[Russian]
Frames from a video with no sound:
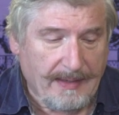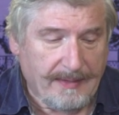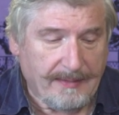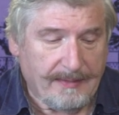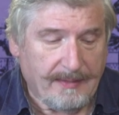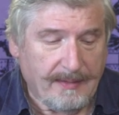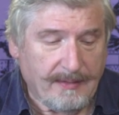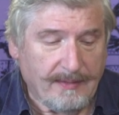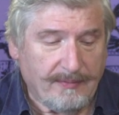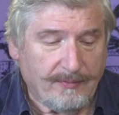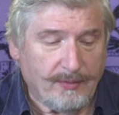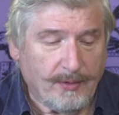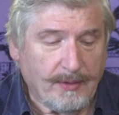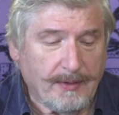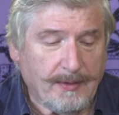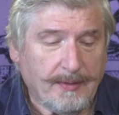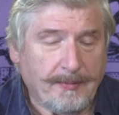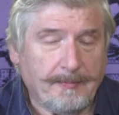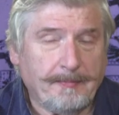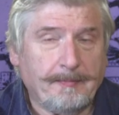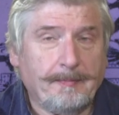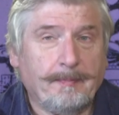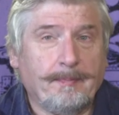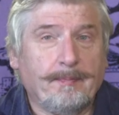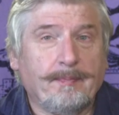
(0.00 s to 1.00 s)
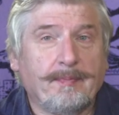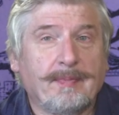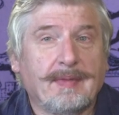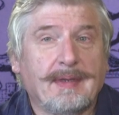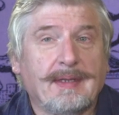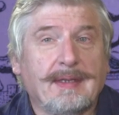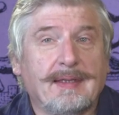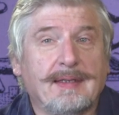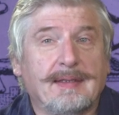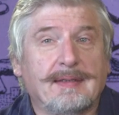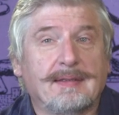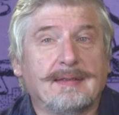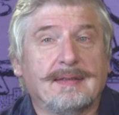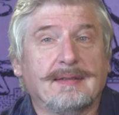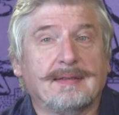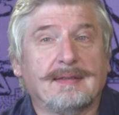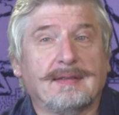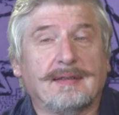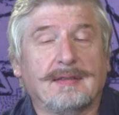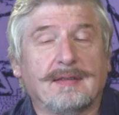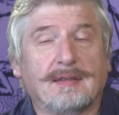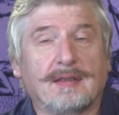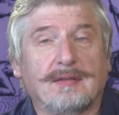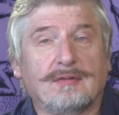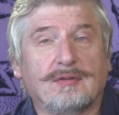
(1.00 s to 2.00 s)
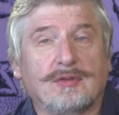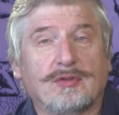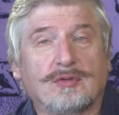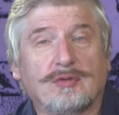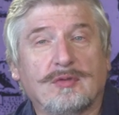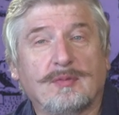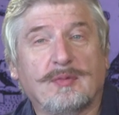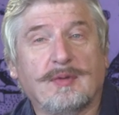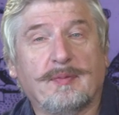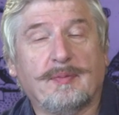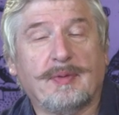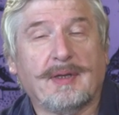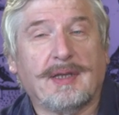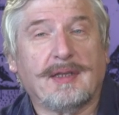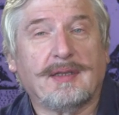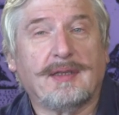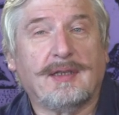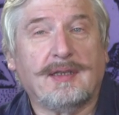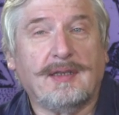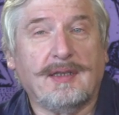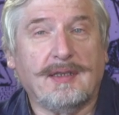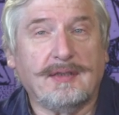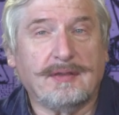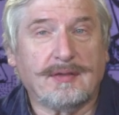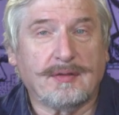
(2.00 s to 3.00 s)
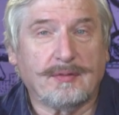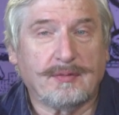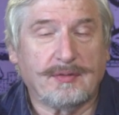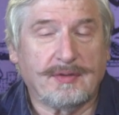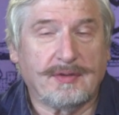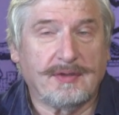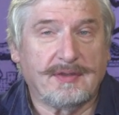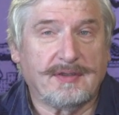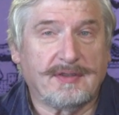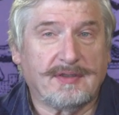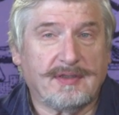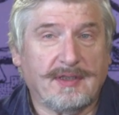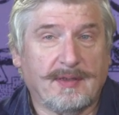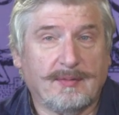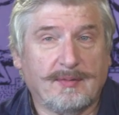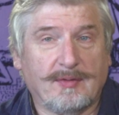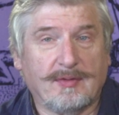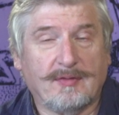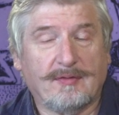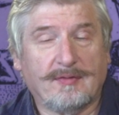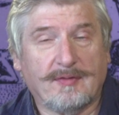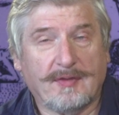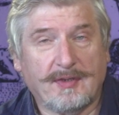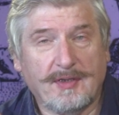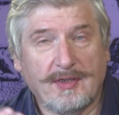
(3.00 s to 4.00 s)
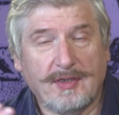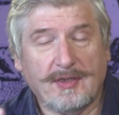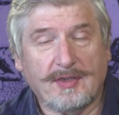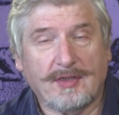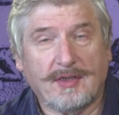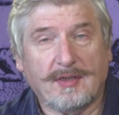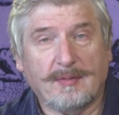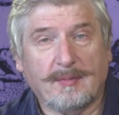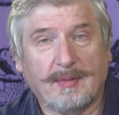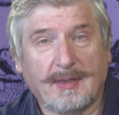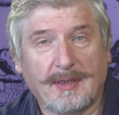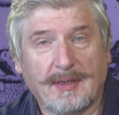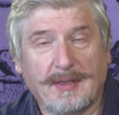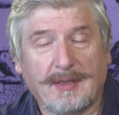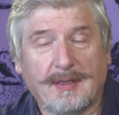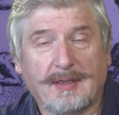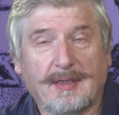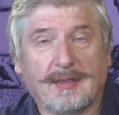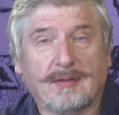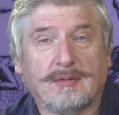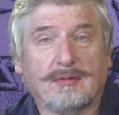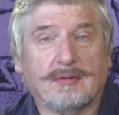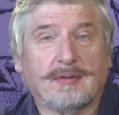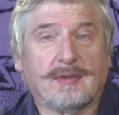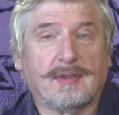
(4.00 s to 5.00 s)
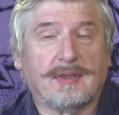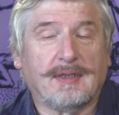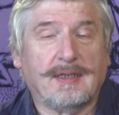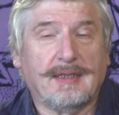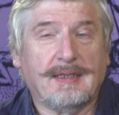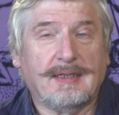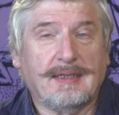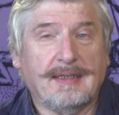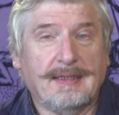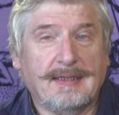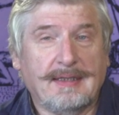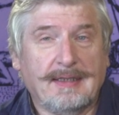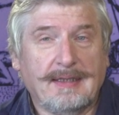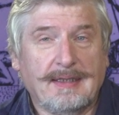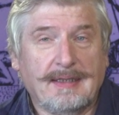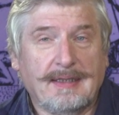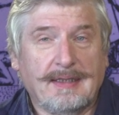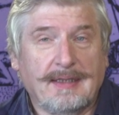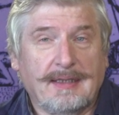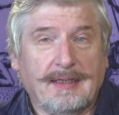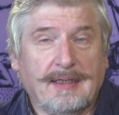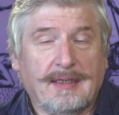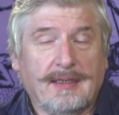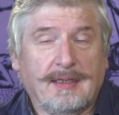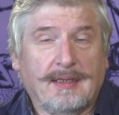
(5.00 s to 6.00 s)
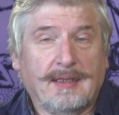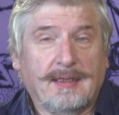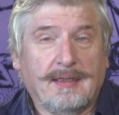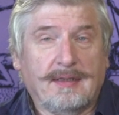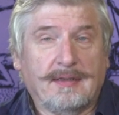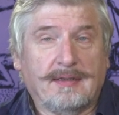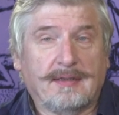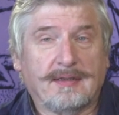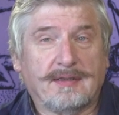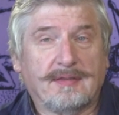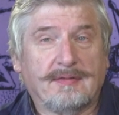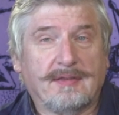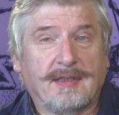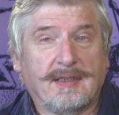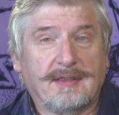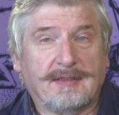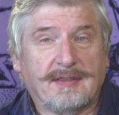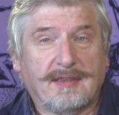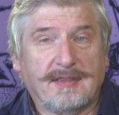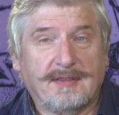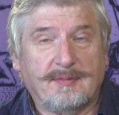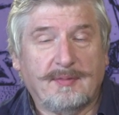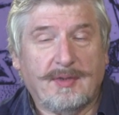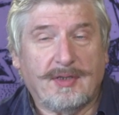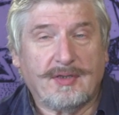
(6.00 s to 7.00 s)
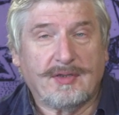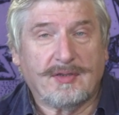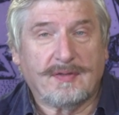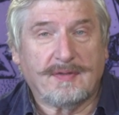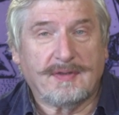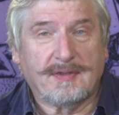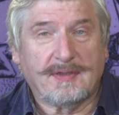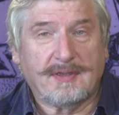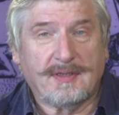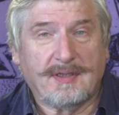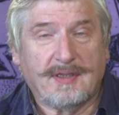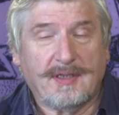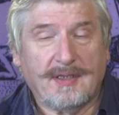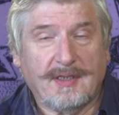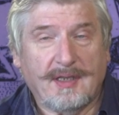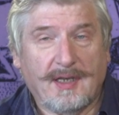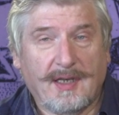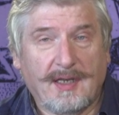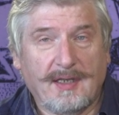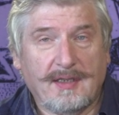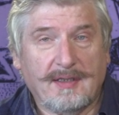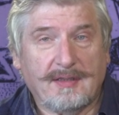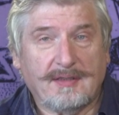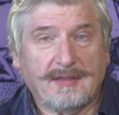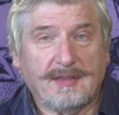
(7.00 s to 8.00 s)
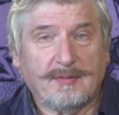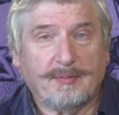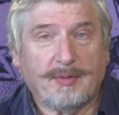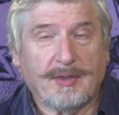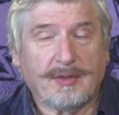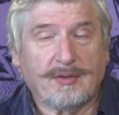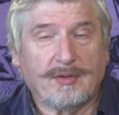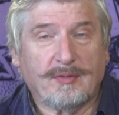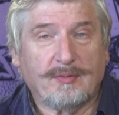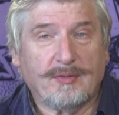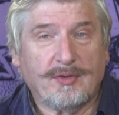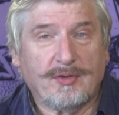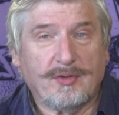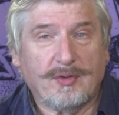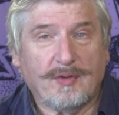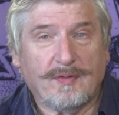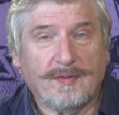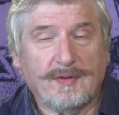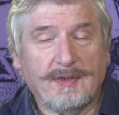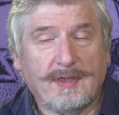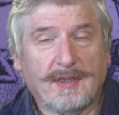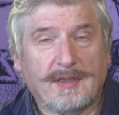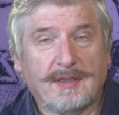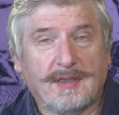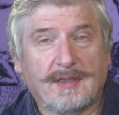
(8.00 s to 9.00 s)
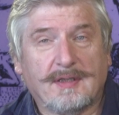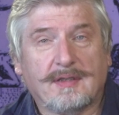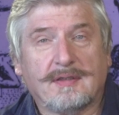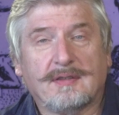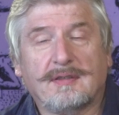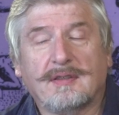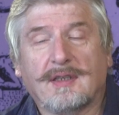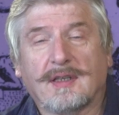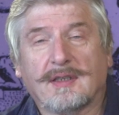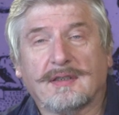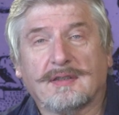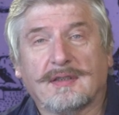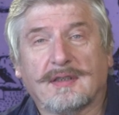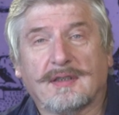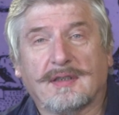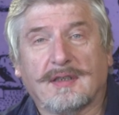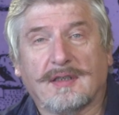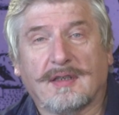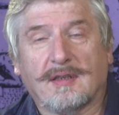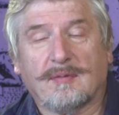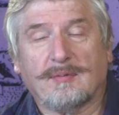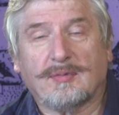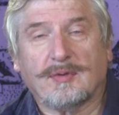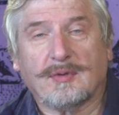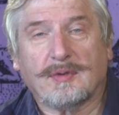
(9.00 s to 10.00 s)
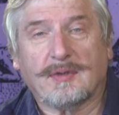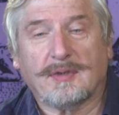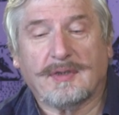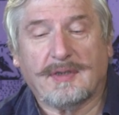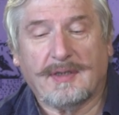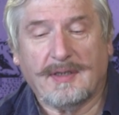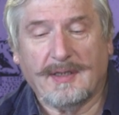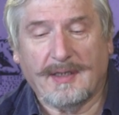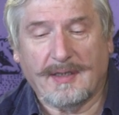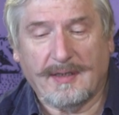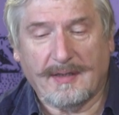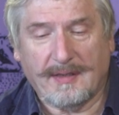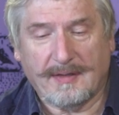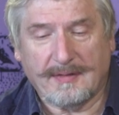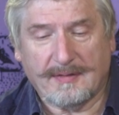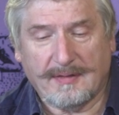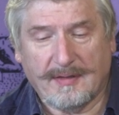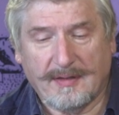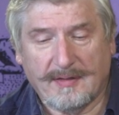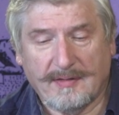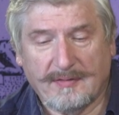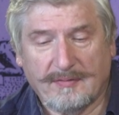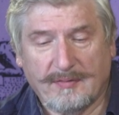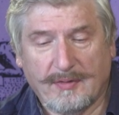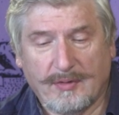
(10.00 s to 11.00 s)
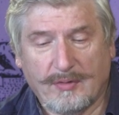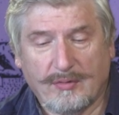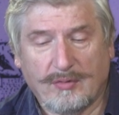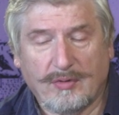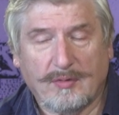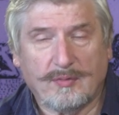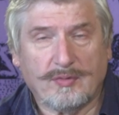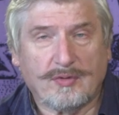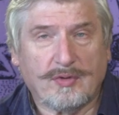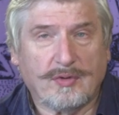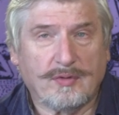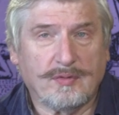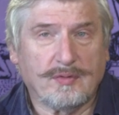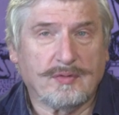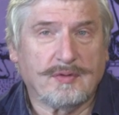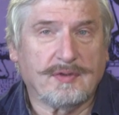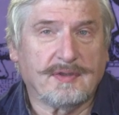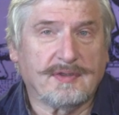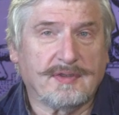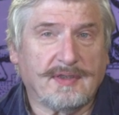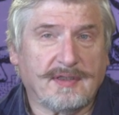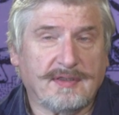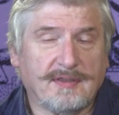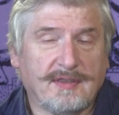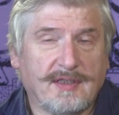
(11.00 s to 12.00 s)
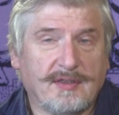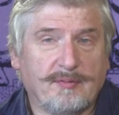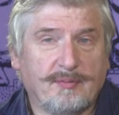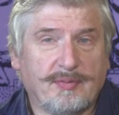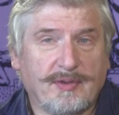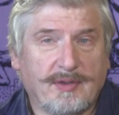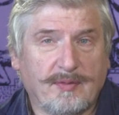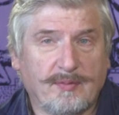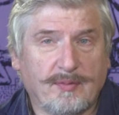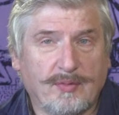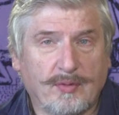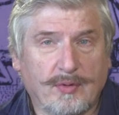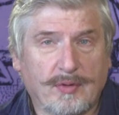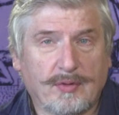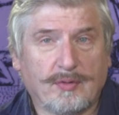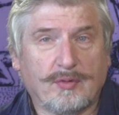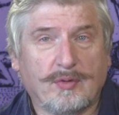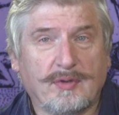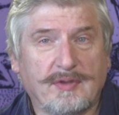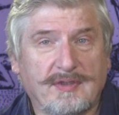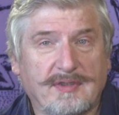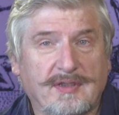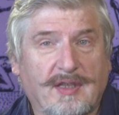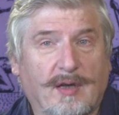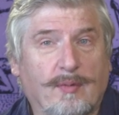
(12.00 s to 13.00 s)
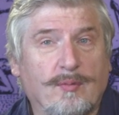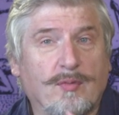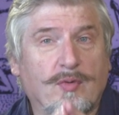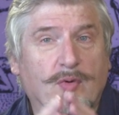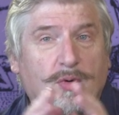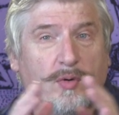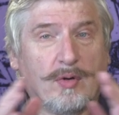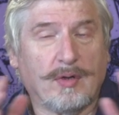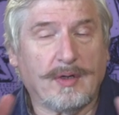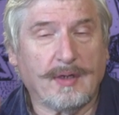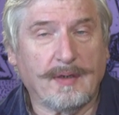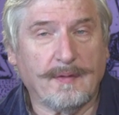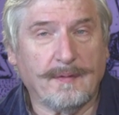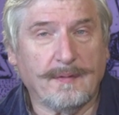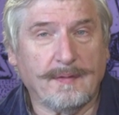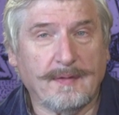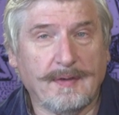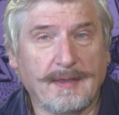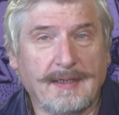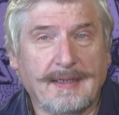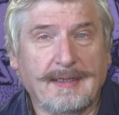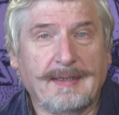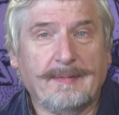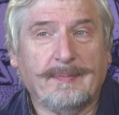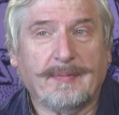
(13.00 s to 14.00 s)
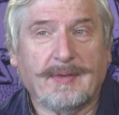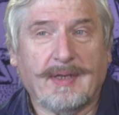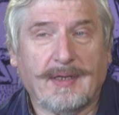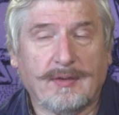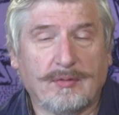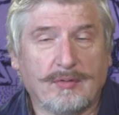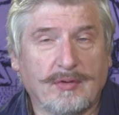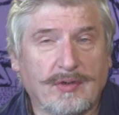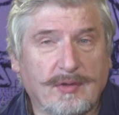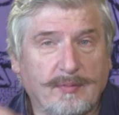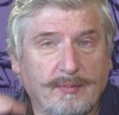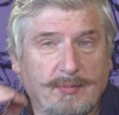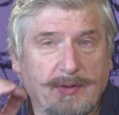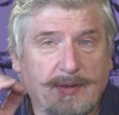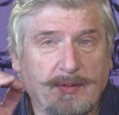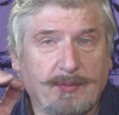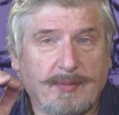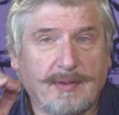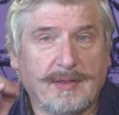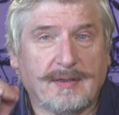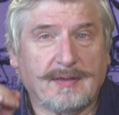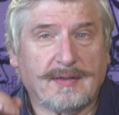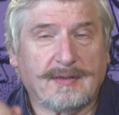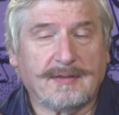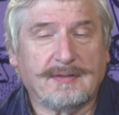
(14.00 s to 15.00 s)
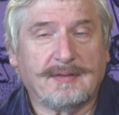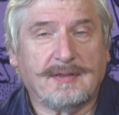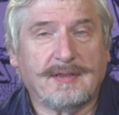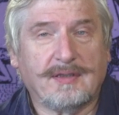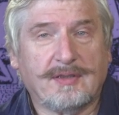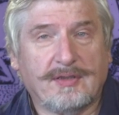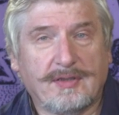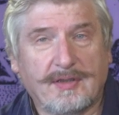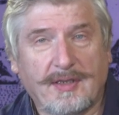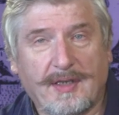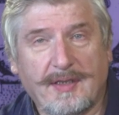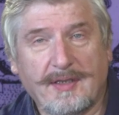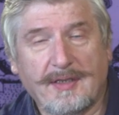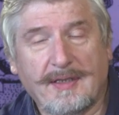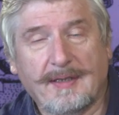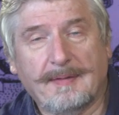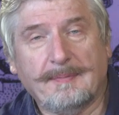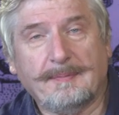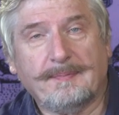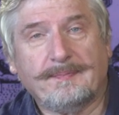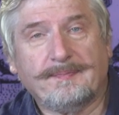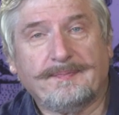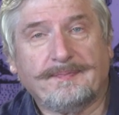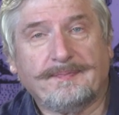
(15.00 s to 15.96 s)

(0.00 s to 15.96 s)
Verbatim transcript: Так вот, э, для того, чтобы преодолеть эту систему, в книжке моей, которая называется «Изменчивость и гениальность», и потом еще в неких, некоторых работах я рассказываю о том, что нужно создать прибор, то есть томограф, который бы имел разрешение